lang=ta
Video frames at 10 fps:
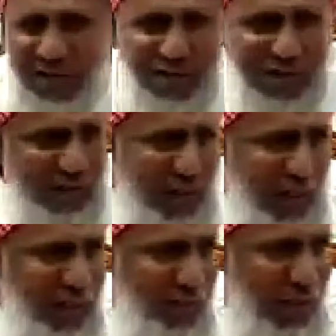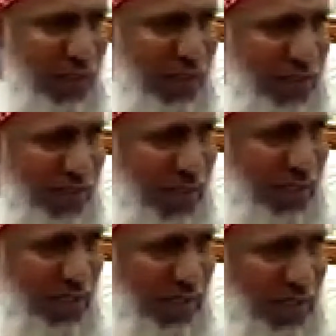கண்மணி ரசூலுல்லாஹி
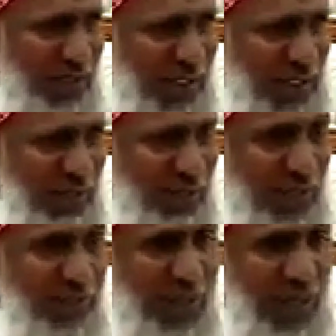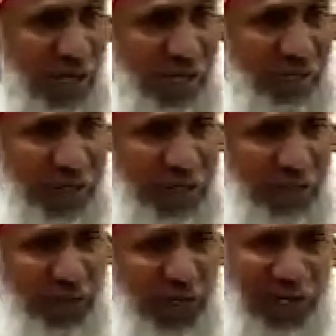சல்லா செல்லம் ரமலானை பற்றி
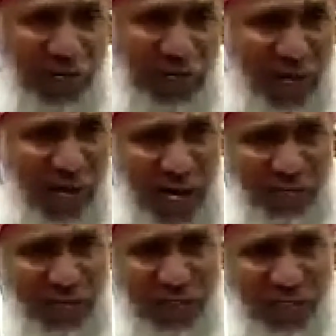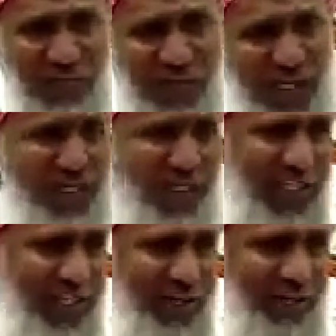உண்டான அந்த ஆர்வத்தையும்
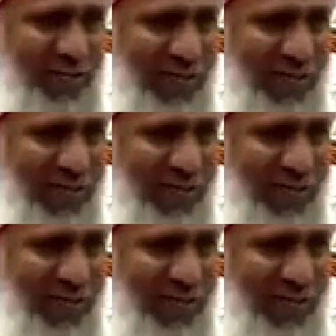தேட்டத்தையும்